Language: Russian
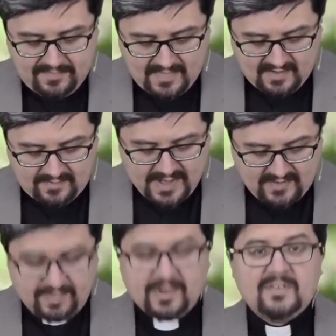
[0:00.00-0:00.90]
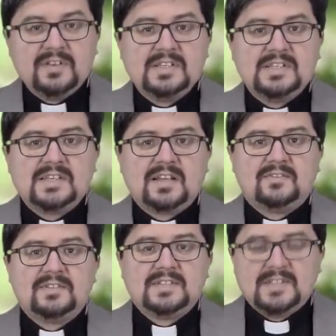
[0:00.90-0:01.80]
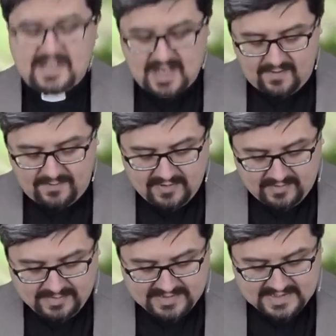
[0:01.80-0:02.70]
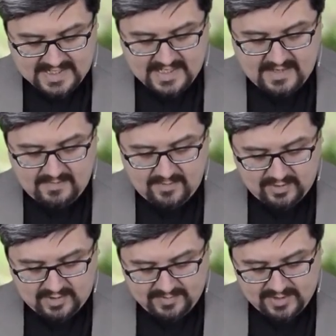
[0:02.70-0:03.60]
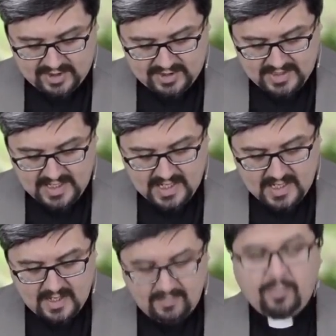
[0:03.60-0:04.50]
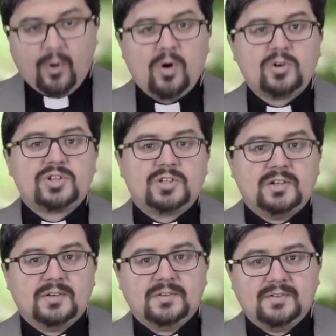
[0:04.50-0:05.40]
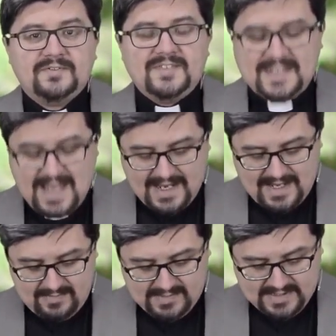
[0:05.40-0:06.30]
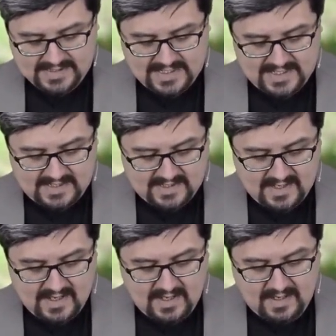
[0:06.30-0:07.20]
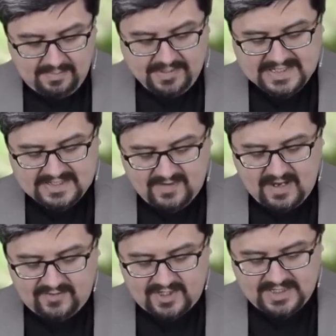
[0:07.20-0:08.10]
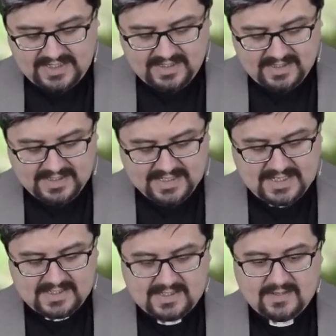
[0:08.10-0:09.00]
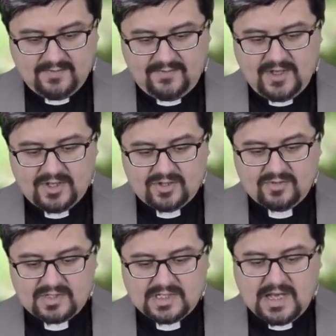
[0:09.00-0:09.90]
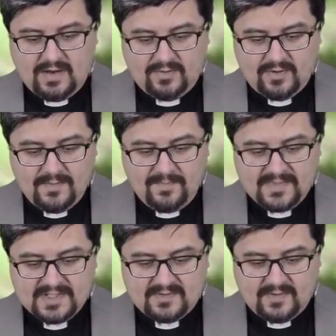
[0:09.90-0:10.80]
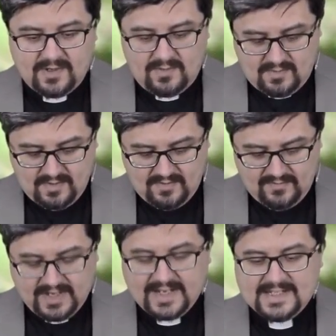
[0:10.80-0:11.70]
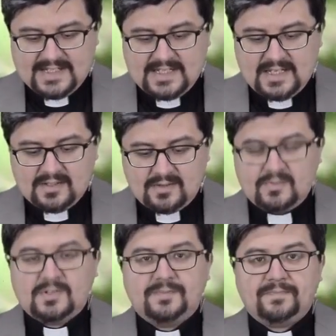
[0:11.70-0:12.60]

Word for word: В первой половине 10 стиха в первом послании Петр пишет, «Бог же всякой благодати, призвавший нас в вечную славу свою во Христе Иисусе».